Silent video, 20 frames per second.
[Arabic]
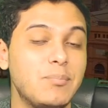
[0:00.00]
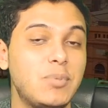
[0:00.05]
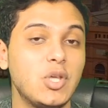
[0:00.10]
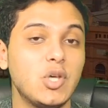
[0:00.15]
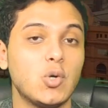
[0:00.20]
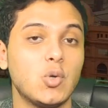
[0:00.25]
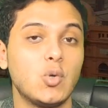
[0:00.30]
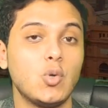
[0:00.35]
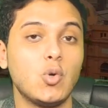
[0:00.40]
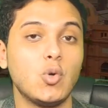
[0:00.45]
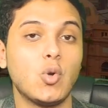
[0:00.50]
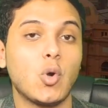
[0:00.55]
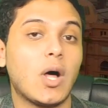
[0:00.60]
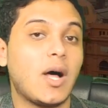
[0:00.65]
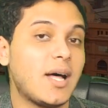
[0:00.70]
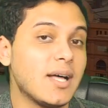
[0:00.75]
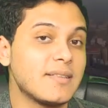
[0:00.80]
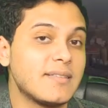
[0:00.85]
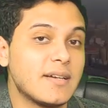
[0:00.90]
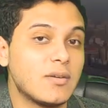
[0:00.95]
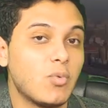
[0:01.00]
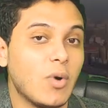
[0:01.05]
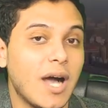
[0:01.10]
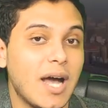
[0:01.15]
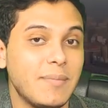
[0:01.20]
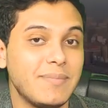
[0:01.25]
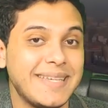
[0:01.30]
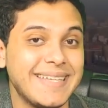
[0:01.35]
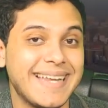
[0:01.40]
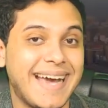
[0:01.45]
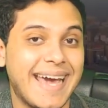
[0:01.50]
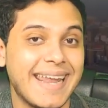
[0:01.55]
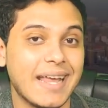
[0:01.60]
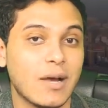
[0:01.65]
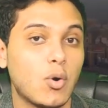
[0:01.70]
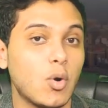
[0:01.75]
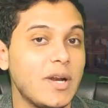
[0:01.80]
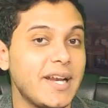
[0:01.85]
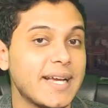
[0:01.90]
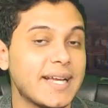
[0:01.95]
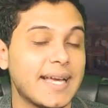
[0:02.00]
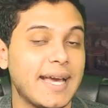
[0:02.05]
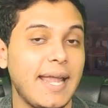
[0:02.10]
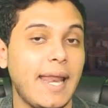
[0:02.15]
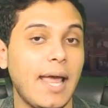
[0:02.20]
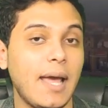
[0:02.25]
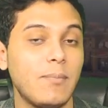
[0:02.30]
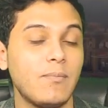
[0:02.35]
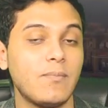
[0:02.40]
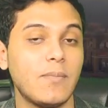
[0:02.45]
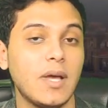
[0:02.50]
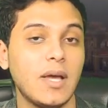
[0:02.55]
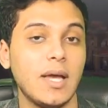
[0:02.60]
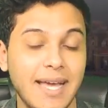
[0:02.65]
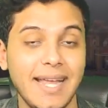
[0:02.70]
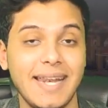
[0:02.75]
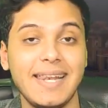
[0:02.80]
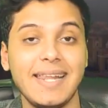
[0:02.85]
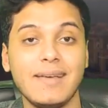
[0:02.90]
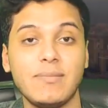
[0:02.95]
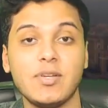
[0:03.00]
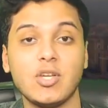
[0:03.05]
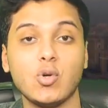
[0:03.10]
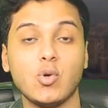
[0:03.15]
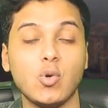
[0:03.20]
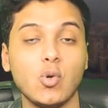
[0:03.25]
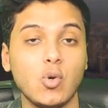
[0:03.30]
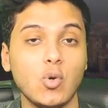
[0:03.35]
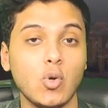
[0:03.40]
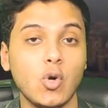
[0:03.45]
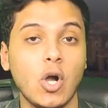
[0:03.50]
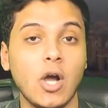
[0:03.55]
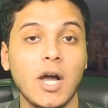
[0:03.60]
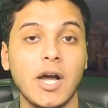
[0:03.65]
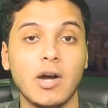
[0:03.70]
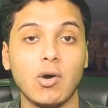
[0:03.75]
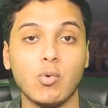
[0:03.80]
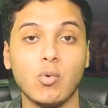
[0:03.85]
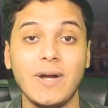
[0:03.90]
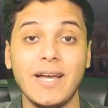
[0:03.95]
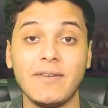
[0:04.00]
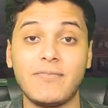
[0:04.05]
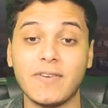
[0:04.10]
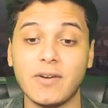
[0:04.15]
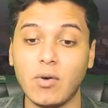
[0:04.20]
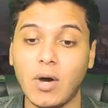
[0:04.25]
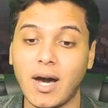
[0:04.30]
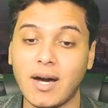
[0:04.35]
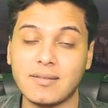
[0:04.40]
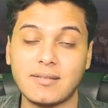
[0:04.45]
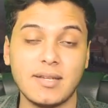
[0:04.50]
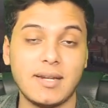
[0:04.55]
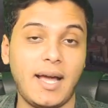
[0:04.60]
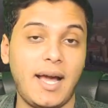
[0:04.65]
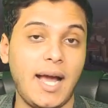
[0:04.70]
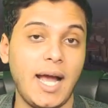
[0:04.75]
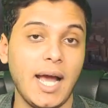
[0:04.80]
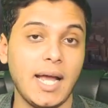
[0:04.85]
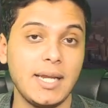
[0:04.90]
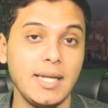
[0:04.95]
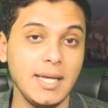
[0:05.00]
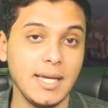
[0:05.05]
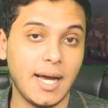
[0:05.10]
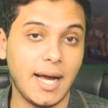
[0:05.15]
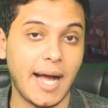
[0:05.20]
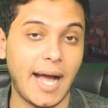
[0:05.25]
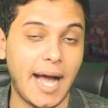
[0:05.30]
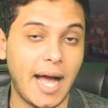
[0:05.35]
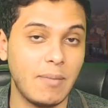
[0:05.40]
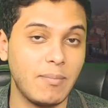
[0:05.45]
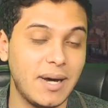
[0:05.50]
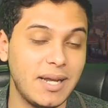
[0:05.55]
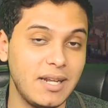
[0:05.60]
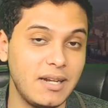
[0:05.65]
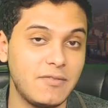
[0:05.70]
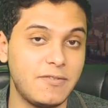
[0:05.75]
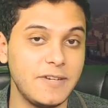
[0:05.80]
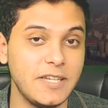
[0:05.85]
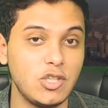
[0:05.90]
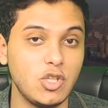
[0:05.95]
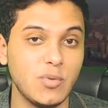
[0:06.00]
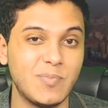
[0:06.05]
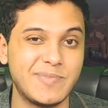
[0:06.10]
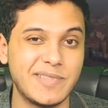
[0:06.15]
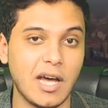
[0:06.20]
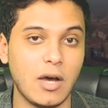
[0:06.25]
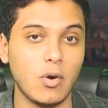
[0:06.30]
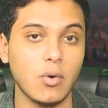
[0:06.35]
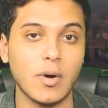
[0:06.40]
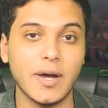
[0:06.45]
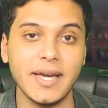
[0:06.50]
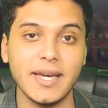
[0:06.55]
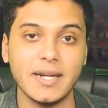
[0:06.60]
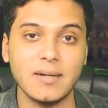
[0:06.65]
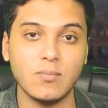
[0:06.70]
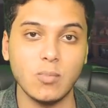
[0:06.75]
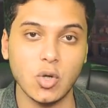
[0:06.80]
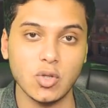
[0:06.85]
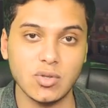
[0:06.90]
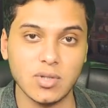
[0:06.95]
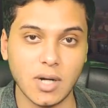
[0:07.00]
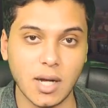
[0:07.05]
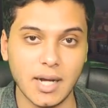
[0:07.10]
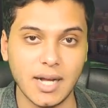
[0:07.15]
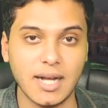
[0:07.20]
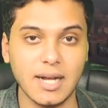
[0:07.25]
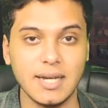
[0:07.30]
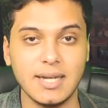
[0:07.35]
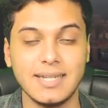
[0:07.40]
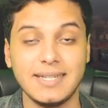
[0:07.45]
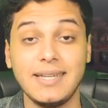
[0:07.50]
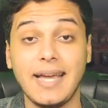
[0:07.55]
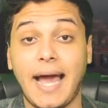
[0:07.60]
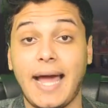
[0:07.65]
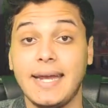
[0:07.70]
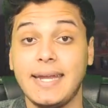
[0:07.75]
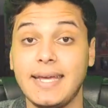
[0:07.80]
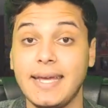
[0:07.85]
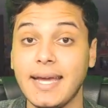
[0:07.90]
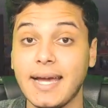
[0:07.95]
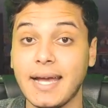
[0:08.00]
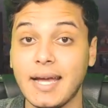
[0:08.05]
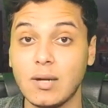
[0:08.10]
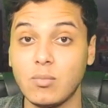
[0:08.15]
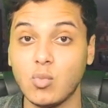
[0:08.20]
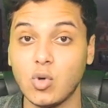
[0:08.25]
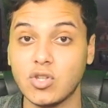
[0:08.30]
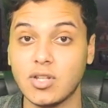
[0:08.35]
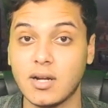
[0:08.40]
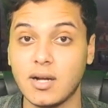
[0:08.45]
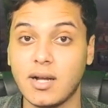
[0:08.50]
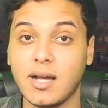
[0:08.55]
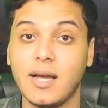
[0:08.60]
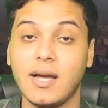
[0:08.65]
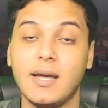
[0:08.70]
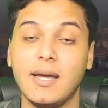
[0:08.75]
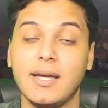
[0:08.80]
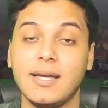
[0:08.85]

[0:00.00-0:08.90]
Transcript: بيقولوا له حاضر وأمين على كل الكلام اللي بيقوله وفي الوقت الحالي عمل الفيديو بتاعه غير مدرج يعني ايه غير مدرج